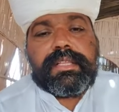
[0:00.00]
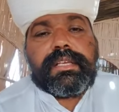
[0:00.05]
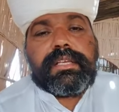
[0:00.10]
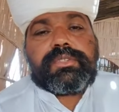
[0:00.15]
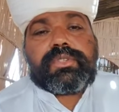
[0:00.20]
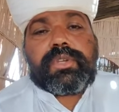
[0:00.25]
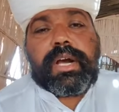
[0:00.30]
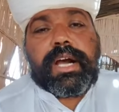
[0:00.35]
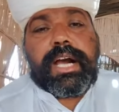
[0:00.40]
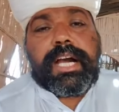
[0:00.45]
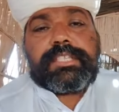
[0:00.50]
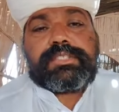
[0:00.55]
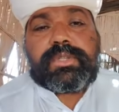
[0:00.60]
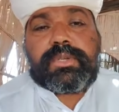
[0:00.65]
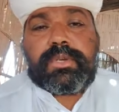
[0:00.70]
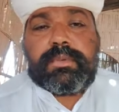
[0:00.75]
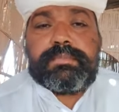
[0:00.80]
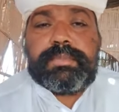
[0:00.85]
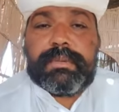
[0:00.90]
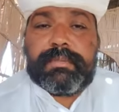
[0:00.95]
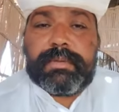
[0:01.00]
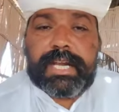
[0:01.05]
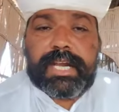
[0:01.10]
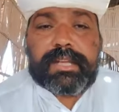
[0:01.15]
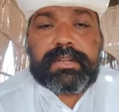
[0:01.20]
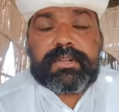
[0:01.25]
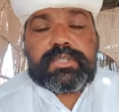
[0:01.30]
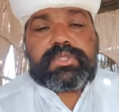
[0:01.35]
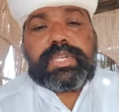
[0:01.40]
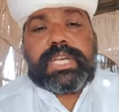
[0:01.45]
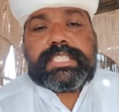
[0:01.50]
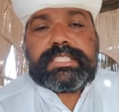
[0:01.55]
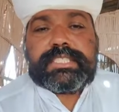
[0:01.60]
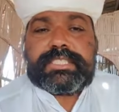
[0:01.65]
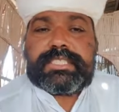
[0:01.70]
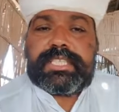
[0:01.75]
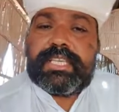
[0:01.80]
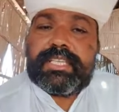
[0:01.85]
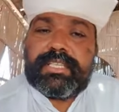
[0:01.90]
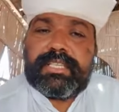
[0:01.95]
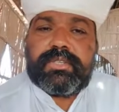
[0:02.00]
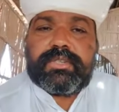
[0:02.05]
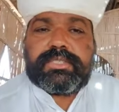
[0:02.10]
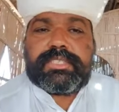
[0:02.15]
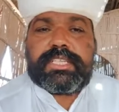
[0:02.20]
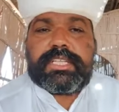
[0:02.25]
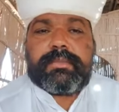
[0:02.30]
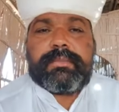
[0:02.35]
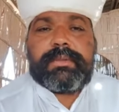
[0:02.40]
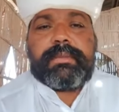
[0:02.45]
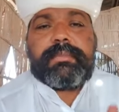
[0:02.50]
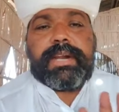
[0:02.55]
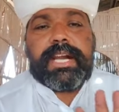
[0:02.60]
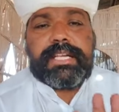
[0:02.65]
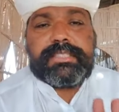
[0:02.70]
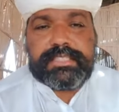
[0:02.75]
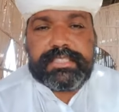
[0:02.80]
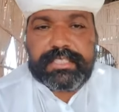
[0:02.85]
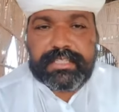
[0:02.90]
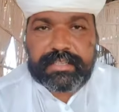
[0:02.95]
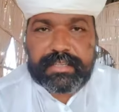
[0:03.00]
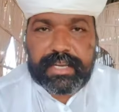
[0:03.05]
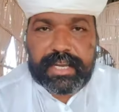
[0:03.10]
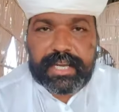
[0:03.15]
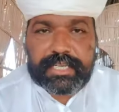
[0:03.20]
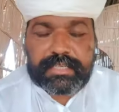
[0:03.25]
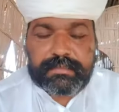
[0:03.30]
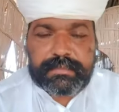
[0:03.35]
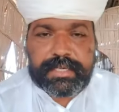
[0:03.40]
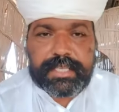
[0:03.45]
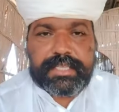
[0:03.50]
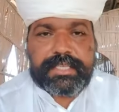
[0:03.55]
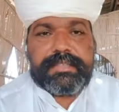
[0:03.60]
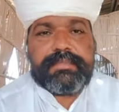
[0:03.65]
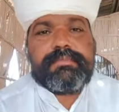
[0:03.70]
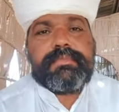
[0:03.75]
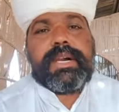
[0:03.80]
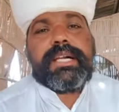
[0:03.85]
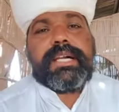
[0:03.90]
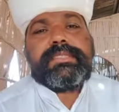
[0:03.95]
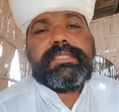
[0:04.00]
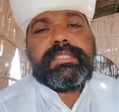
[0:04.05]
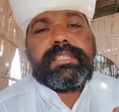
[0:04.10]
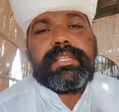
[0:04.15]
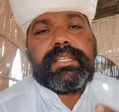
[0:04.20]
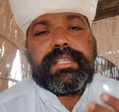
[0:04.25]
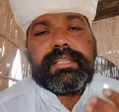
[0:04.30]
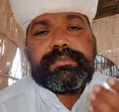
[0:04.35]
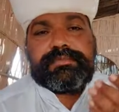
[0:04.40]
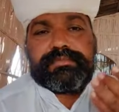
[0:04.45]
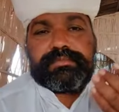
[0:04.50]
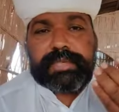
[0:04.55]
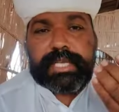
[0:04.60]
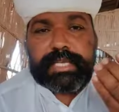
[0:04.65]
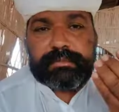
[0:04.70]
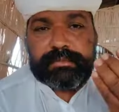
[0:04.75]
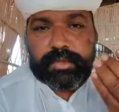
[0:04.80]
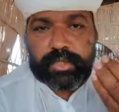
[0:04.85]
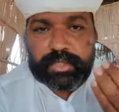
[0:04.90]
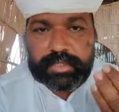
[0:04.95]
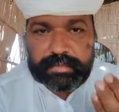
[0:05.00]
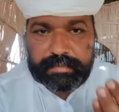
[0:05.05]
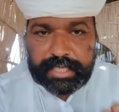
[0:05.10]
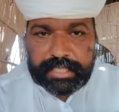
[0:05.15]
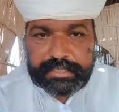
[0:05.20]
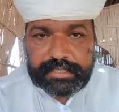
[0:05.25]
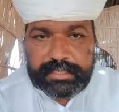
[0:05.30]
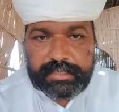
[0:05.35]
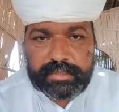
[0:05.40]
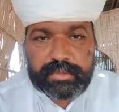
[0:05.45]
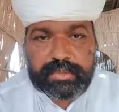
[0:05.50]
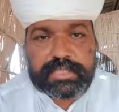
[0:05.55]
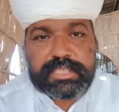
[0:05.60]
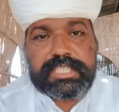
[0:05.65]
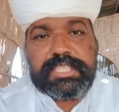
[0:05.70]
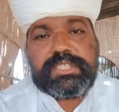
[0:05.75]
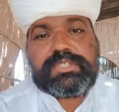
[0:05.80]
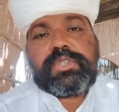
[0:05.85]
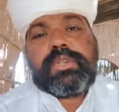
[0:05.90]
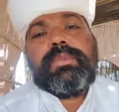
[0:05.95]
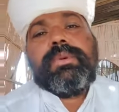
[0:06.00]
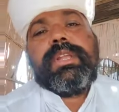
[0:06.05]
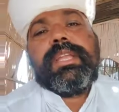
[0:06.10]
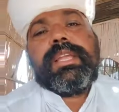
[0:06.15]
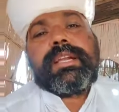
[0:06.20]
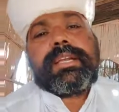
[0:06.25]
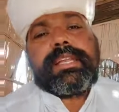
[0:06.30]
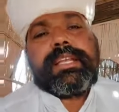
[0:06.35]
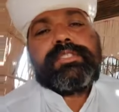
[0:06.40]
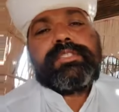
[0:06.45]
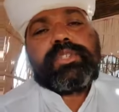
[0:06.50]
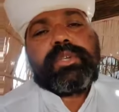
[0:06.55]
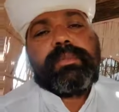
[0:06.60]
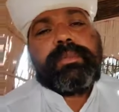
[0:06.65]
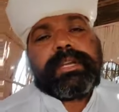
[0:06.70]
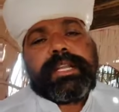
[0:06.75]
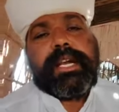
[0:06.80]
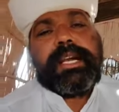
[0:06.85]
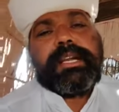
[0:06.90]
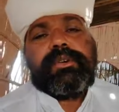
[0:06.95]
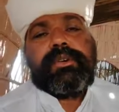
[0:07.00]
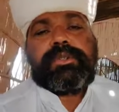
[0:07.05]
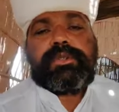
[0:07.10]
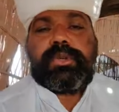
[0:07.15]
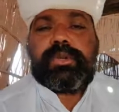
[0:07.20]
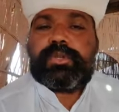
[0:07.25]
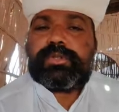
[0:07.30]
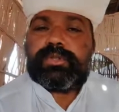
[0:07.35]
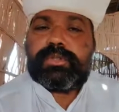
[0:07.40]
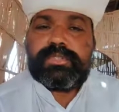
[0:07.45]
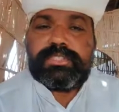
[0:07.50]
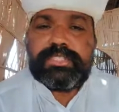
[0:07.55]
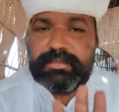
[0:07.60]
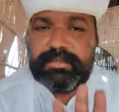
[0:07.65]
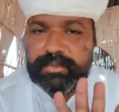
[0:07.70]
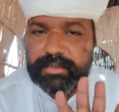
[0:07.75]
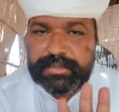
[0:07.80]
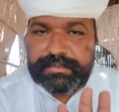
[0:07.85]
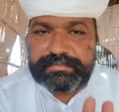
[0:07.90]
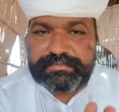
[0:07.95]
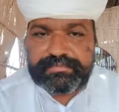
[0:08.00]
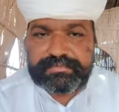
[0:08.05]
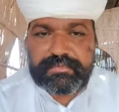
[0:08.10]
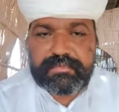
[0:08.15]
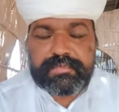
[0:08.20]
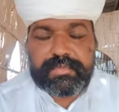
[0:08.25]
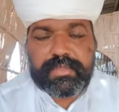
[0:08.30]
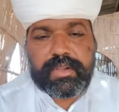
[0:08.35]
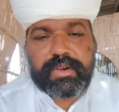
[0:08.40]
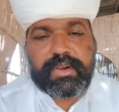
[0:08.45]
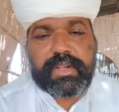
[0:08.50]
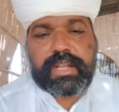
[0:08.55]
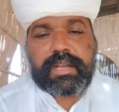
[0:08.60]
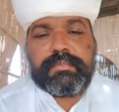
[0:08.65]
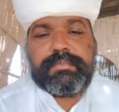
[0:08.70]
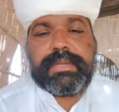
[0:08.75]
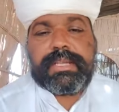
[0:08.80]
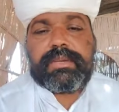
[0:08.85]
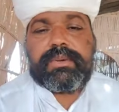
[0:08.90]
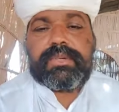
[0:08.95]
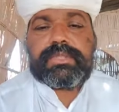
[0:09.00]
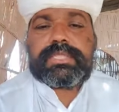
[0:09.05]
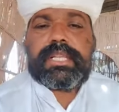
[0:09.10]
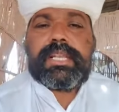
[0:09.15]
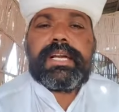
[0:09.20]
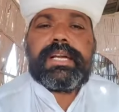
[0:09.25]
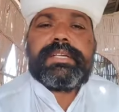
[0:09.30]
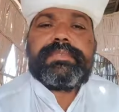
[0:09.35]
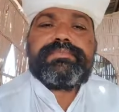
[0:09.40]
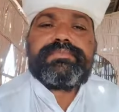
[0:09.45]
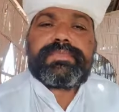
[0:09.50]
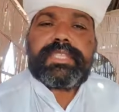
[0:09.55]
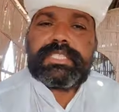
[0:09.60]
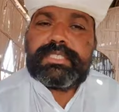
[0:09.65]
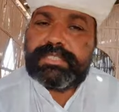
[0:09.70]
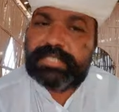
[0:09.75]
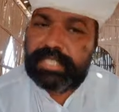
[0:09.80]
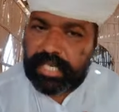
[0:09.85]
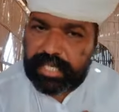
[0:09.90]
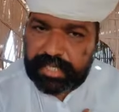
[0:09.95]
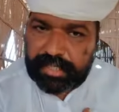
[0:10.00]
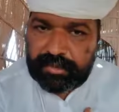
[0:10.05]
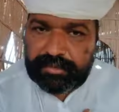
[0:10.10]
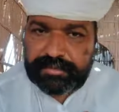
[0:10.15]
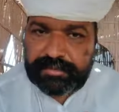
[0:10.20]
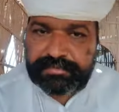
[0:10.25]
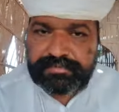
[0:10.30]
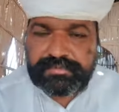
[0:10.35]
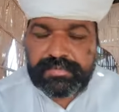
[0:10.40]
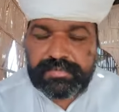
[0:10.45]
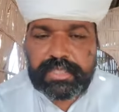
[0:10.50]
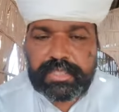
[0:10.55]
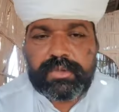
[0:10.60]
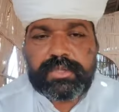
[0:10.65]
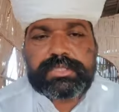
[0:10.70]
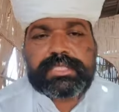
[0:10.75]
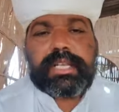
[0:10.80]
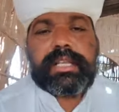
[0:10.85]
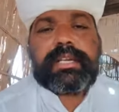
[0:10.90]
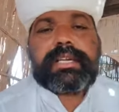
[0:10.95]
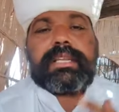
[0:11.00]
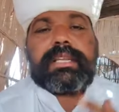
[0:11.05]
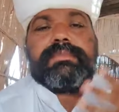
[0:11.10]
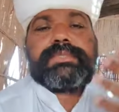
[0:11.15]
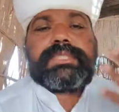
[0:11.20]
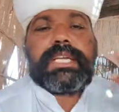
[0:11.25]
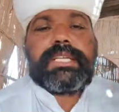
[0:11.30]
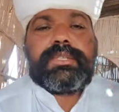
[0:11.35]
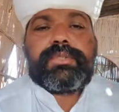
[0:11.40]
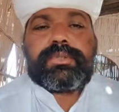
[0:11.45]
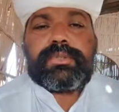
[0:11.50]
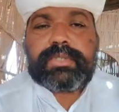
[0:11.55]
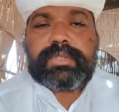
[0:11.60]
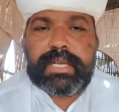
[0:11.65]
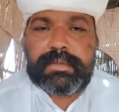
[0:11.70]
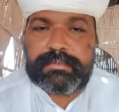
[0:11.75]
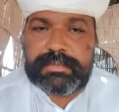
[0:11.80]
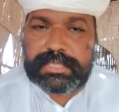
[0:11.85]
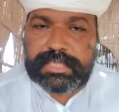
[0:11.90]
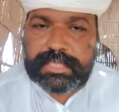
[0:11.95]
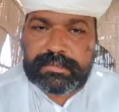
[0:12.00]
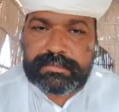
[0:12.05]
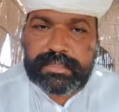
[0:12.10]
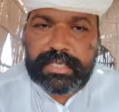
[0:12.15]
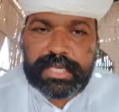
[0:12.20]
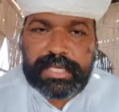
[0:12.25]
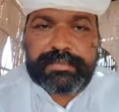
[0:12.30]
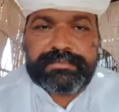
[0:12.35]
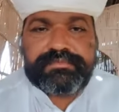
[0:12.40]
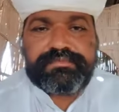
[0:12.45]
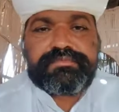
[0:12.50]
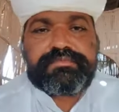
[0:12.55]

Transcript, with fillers: तो थोड़ा थोरो बीमार हो स्वास्थ्य सही नहीं हो जना मैं बाजरी की घाट बनाई बाजरी माई मोट बाजरे को खींचड़ो बोलिया करे जो बनाए और थोड़ा सो जीम्यो और अब मैं गौशाला जा रहा हूँ गौशाला कर्मचारियों को काम बताऊँगा